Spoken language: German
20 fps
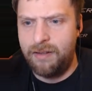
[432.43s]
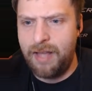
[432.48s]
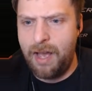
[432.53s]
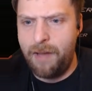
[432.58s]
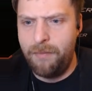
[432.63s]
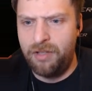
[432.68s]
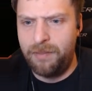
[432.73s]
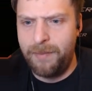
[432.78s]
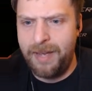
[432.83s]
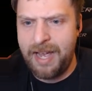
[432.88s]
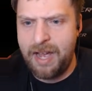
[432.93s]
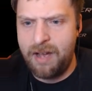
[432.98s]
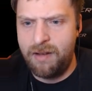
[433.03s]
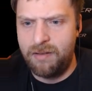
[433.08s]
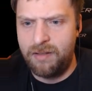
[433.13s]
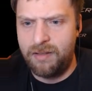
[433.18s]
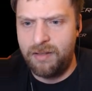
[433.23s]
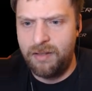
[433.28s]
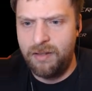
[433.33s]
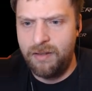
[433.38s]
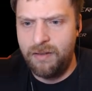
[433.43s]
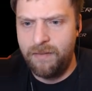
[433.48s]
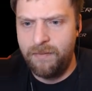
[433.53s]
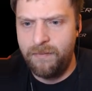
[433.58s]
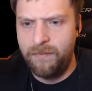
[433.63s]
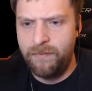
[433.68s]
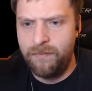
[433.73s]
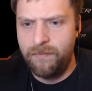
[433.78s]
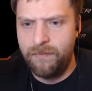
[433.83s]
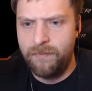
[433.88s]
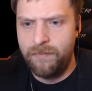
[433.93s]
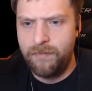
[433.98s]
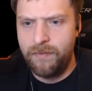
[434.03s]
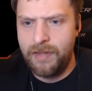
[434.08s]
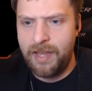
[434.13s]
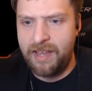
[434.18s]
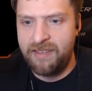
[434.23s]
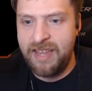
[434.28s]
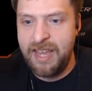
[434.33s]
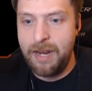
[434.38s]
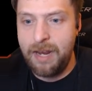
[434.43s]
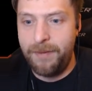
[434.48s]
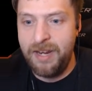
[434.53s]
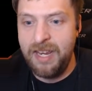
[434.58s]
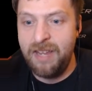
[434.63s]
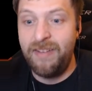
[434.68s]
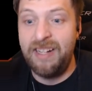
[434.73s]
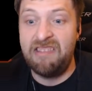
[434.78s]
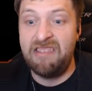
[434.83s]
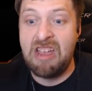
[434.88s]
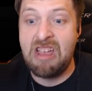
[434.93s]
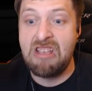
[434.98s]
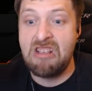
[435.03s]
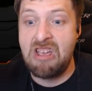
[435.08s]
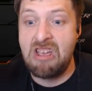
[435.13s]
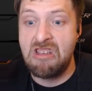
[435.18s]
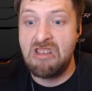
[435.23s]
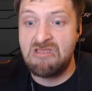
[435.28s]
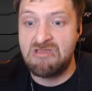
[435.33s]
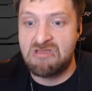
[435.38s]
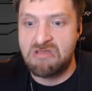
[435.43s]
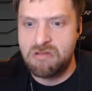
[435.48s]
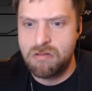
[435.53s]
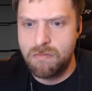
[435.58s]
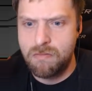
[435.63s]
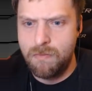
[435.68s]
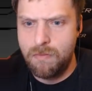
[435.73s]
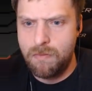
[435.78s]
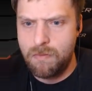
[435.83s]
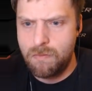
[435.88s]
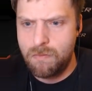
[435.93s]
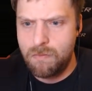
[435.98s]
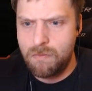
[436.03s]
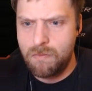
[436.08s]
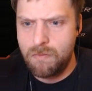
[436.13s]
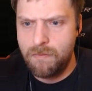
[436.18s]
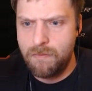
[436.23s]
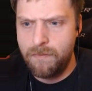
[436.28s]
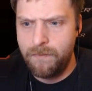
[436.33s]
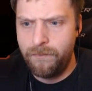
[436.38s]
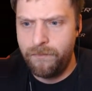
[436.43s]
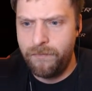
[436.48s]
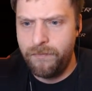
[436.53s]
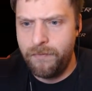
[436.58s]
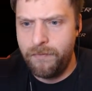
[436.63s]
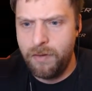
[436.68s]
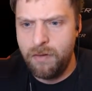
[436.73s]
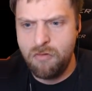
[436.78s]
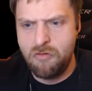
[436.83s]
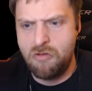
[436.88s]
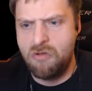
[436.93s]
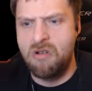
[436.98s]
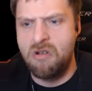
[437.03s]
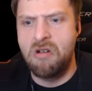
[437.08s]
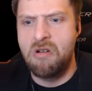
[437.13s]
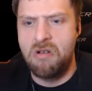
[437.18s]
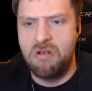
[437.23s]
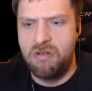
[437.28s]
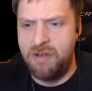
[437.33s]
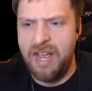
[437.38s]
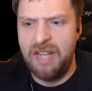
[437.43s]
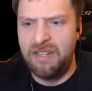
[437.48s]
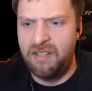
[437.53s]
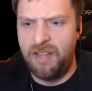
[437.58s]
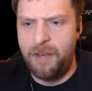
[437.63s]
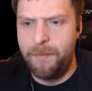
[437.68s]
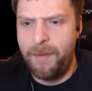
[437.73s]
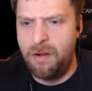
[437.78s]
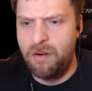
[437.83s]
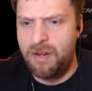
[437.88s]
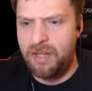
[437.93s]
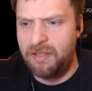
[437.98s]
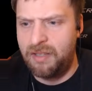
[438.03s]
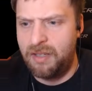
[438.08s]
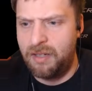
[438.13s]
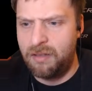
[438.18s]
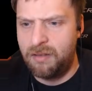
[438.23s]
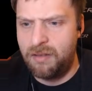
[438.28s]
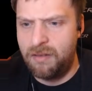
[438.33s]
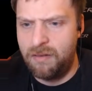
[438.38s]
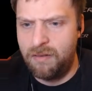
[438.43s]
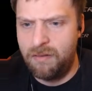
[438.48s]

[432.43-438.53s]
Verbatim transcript: Da müssen wir raus. Das geht aber nicht, weil der da ist. Ja, das haben wir auch gedacht.